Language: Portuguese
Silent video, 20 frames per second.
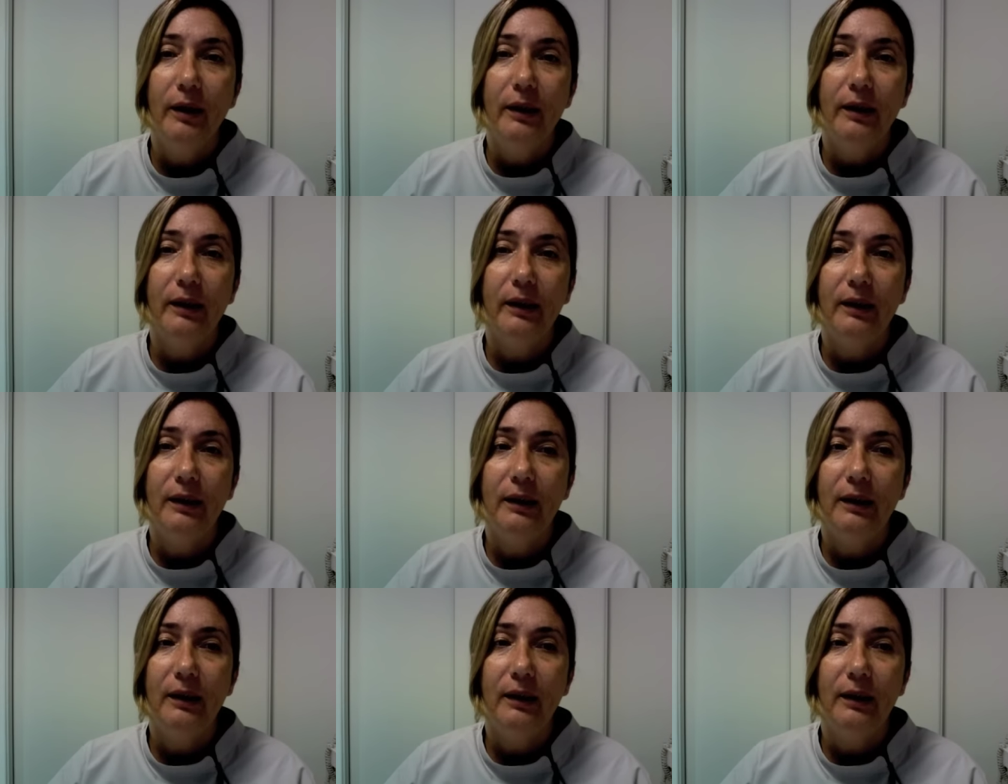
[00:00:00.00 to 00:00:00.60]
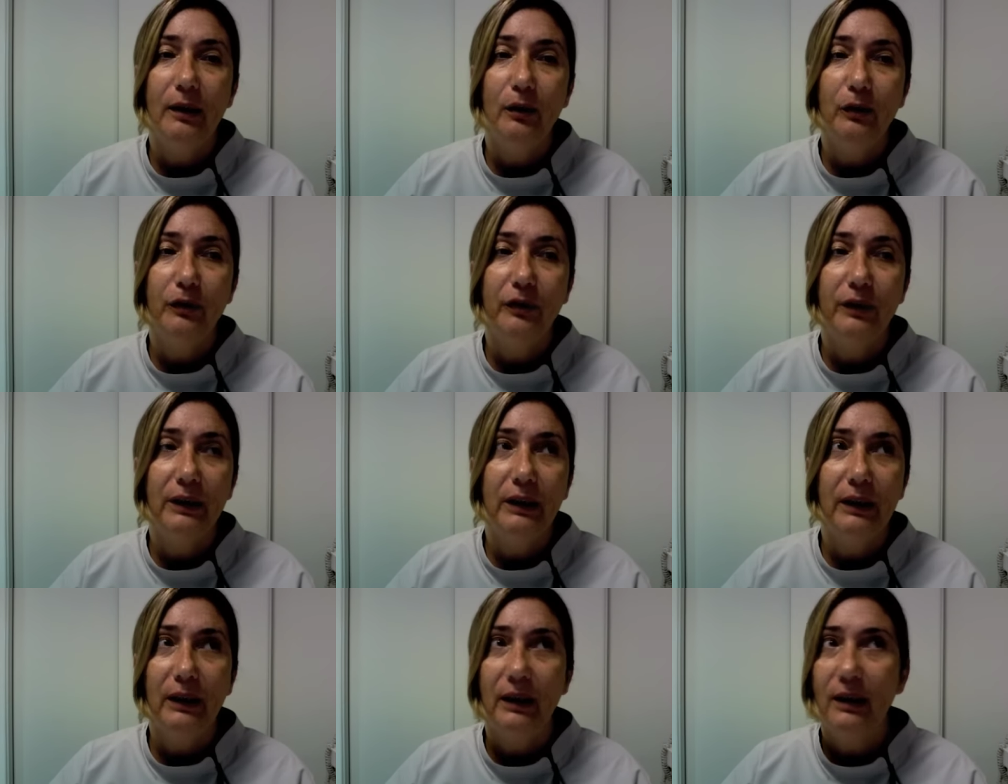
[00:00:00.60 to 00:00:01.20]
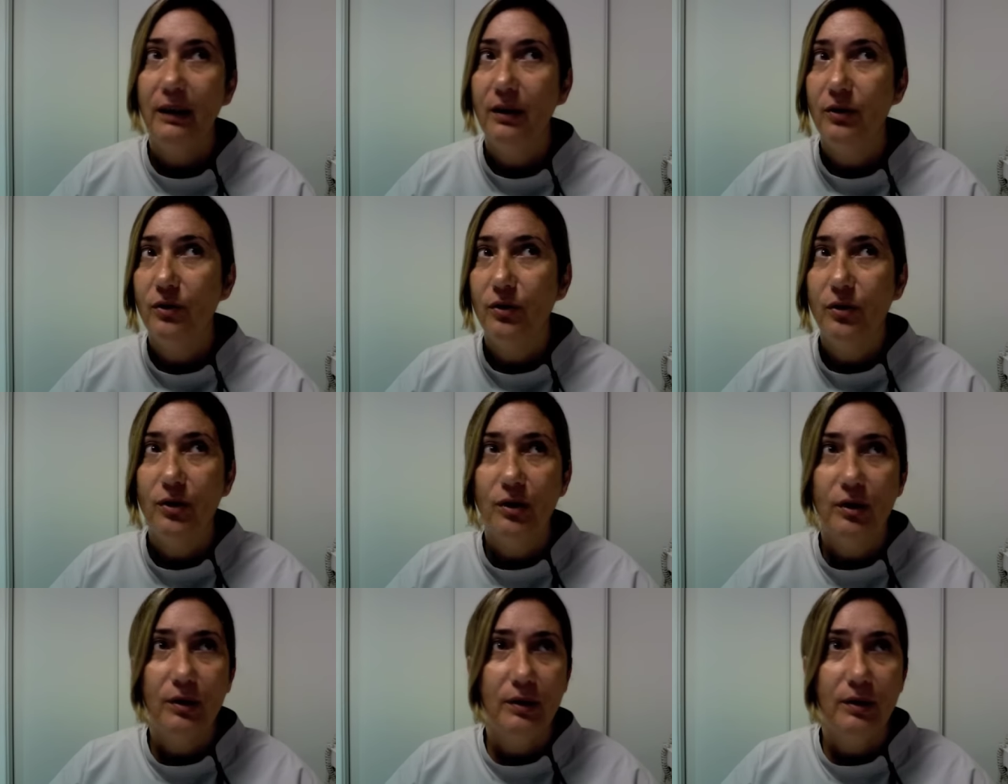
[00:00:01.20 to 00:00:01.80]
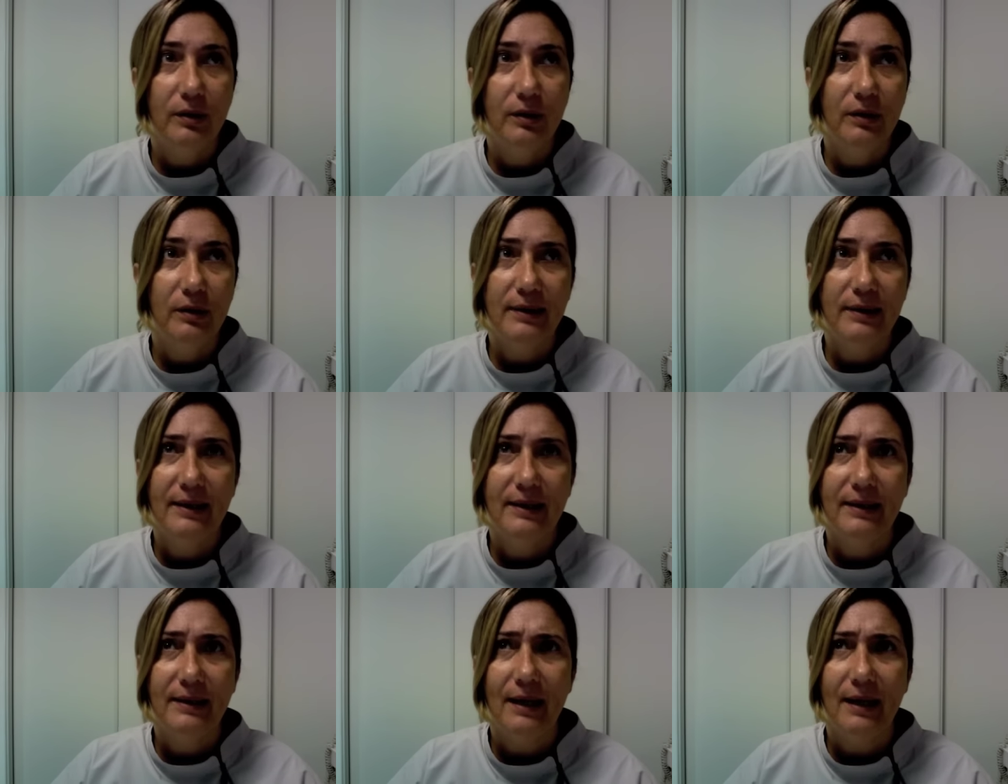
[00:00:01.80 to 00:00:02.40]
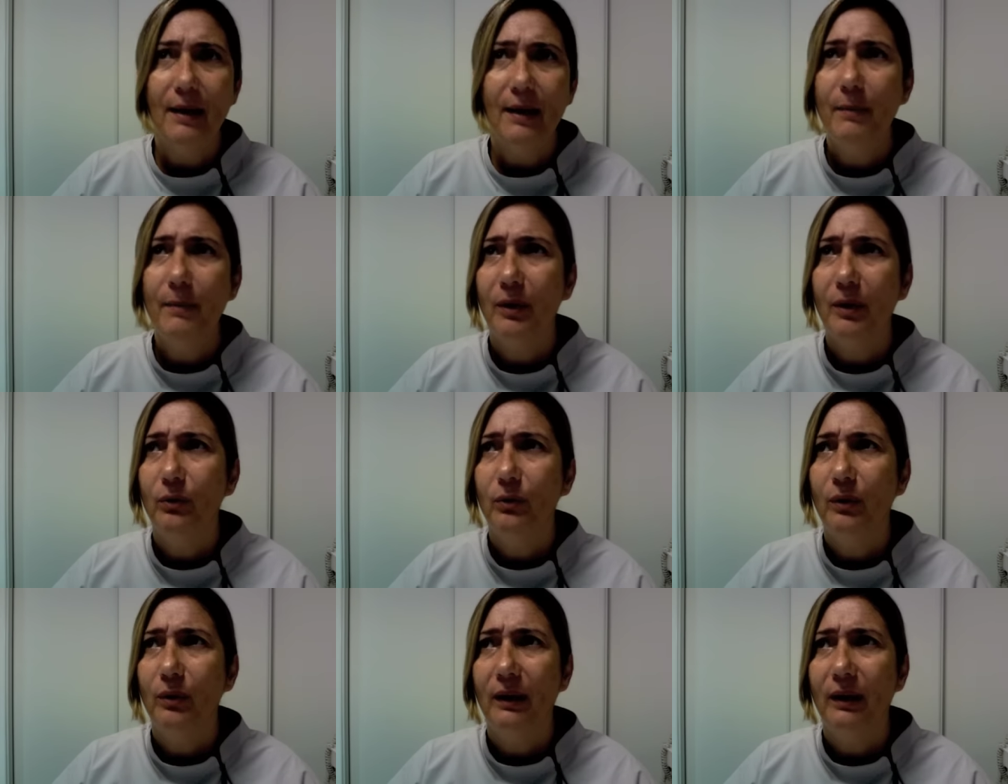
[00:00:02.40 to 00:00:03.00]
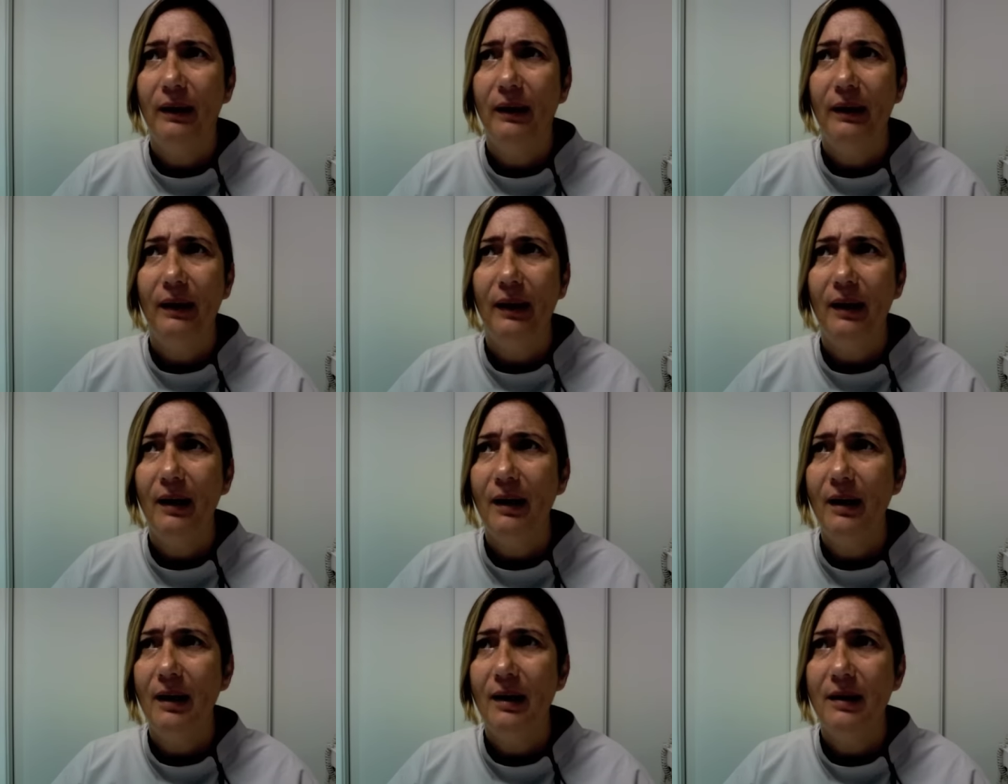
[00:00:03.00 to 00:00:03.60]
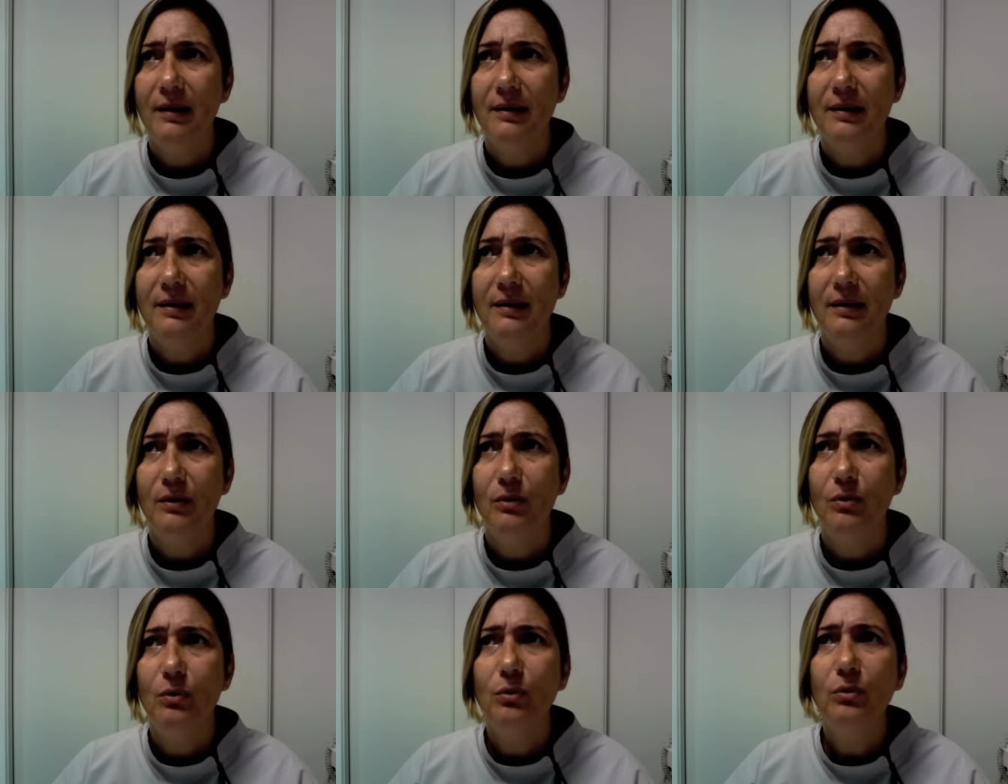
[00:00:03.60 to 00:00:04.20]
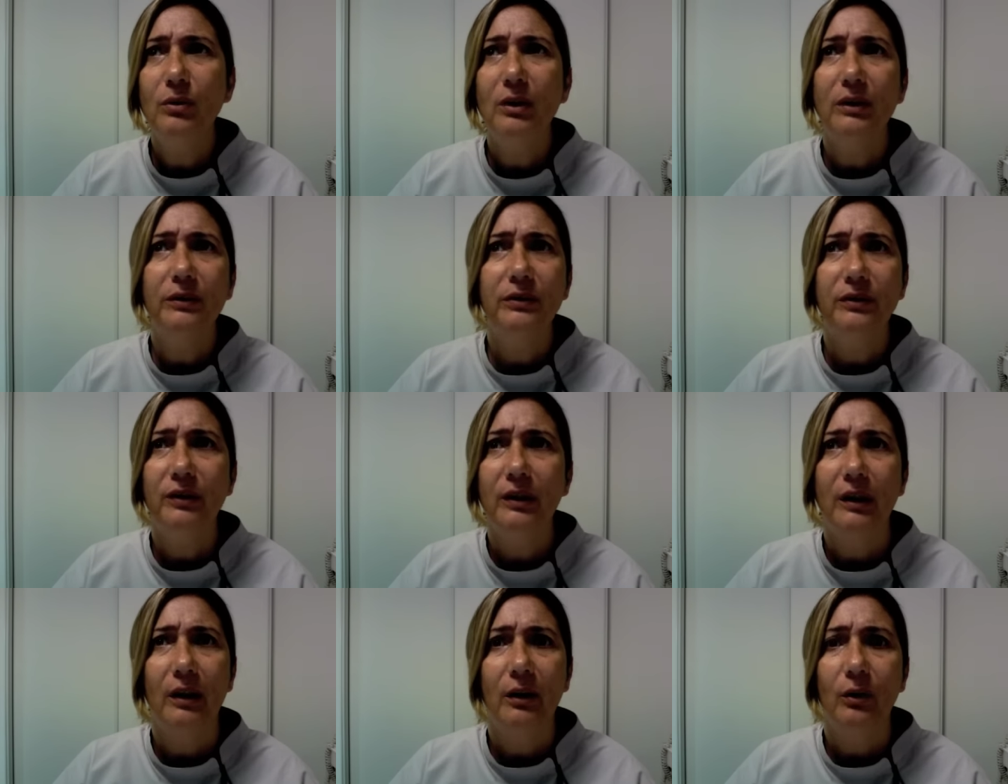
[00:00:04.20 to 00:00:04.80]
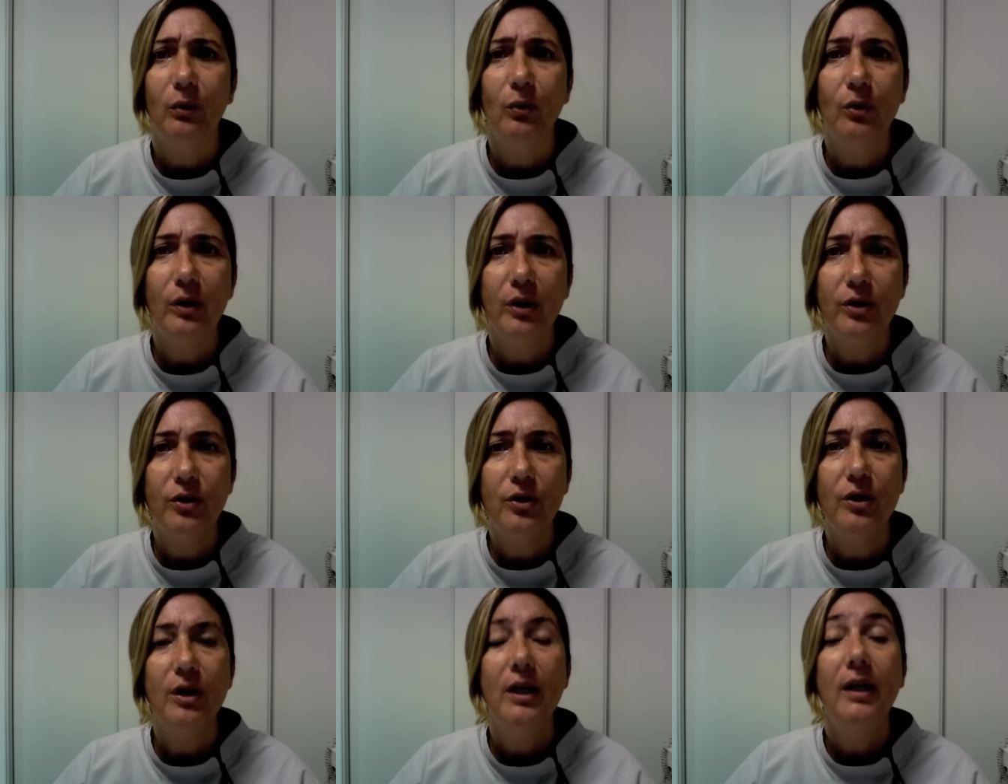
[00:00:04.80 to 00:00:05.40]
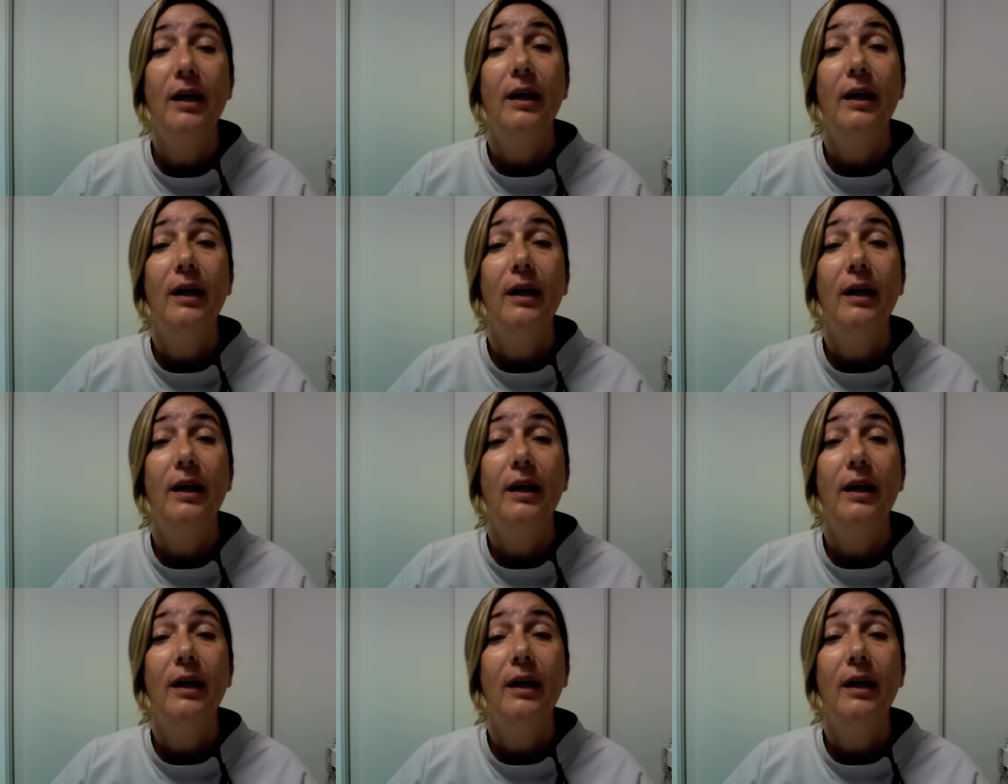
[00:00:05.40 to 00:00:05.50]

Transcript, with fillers: e eu fiquei de sábado até segunda-feira à noite